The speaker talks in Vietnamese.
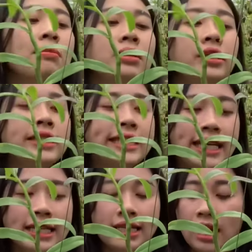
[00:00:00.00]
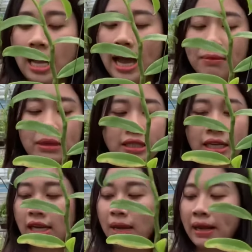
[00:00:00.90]
mươi chín, hai mươi chín
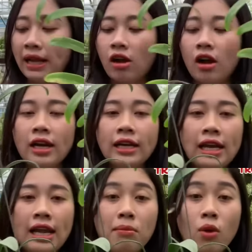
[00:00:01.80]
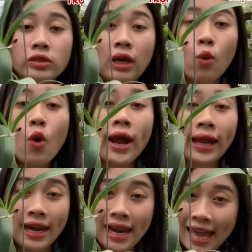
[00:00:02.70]
em đang có cái này là một chậu hoàng
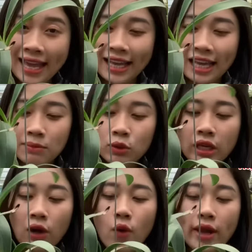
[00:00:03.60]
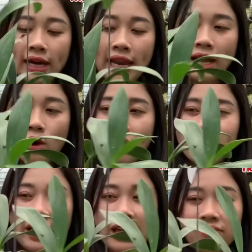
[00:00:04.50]
lan. Một chậu hoàng lan hoa
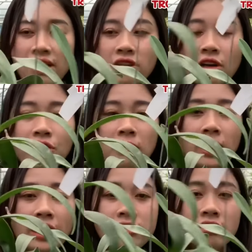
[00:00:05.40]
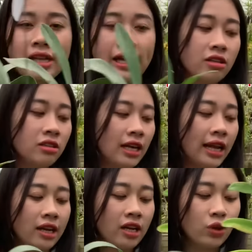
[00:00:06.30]
vàng và những phong cây trưởng thành như thế
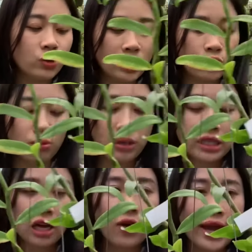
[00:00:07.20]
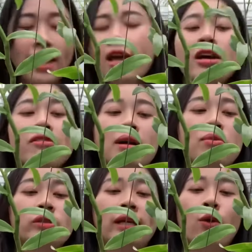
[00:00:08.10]
này đều sẽ chuẩn bị cho hoa. Và một
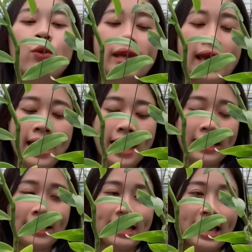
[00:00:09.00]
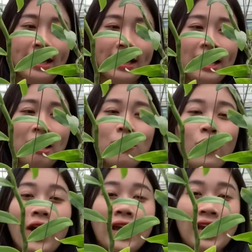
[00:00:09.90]
chậu dẻ hạt cả nha. Một hoàng